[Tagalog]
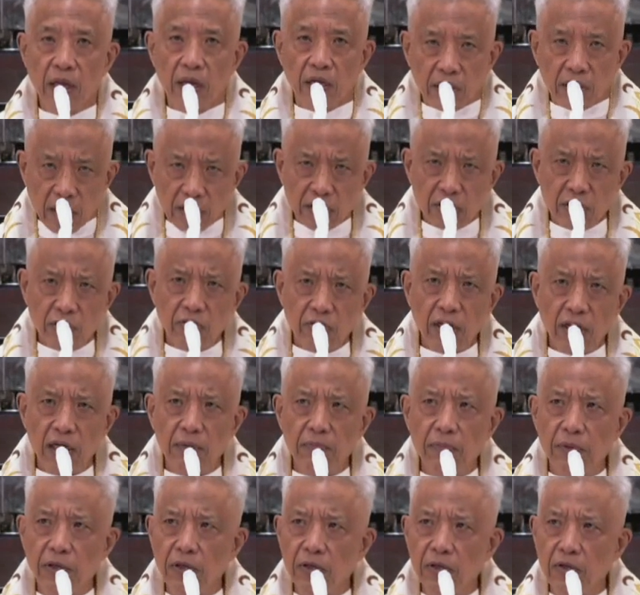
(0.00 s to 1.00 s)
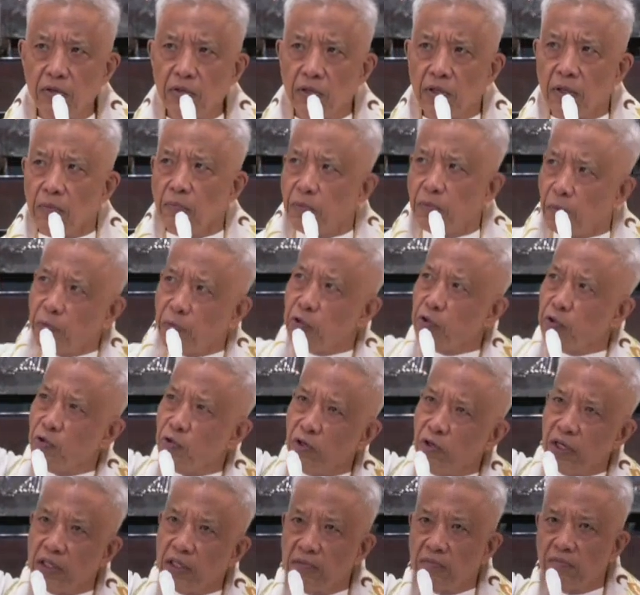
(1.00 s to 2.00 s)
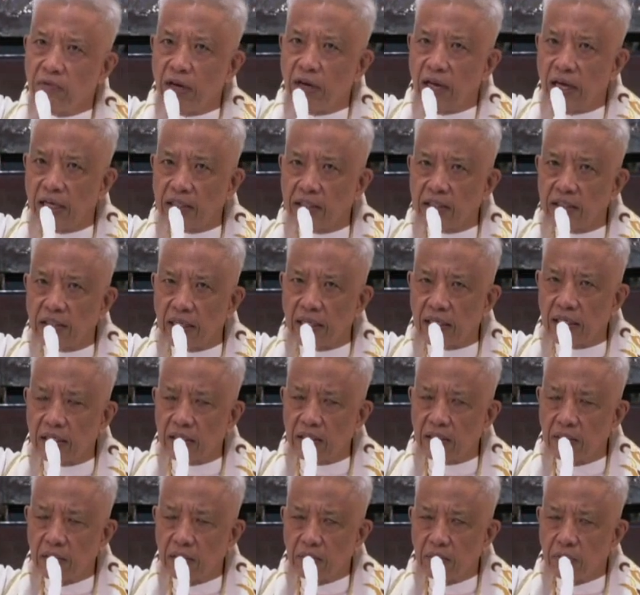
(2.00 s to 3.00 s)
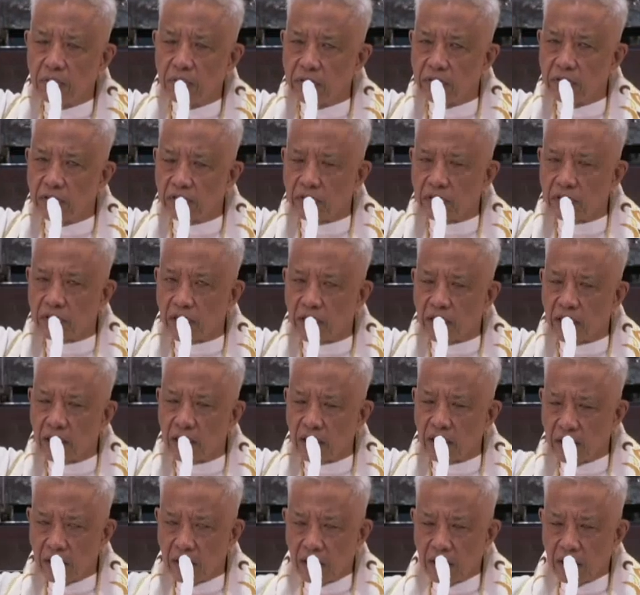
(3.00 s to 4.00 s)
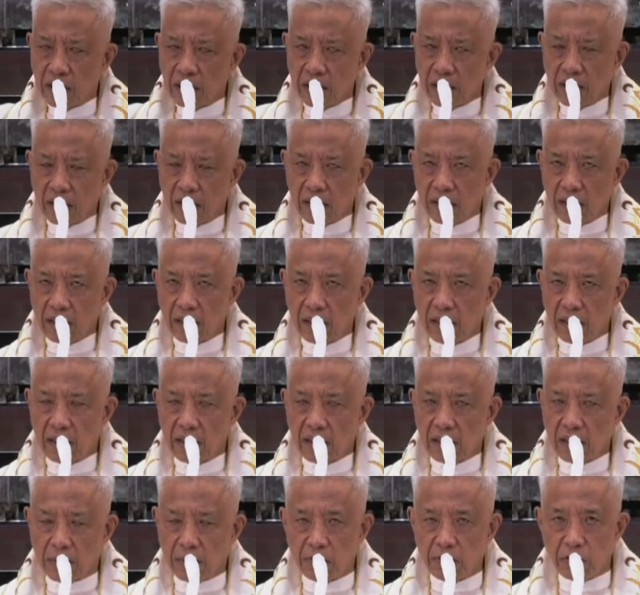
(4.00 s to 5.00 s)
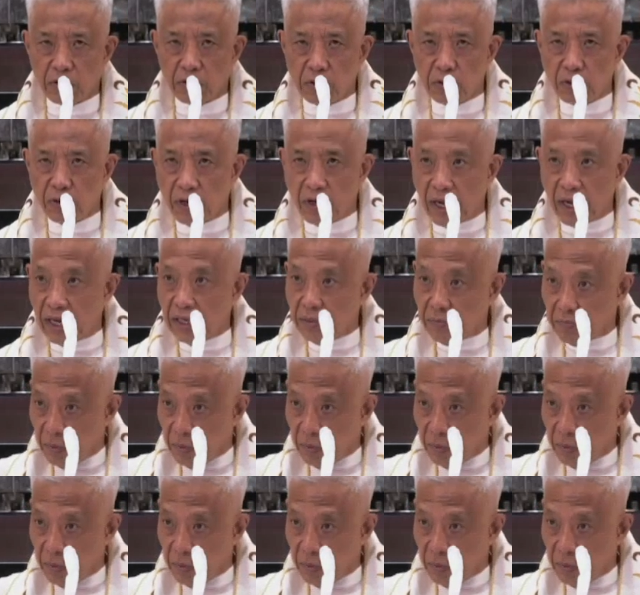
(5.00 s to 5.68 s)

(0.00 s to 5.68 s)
Rational ba yung puputulin mo lahat ng puno sa kabundukan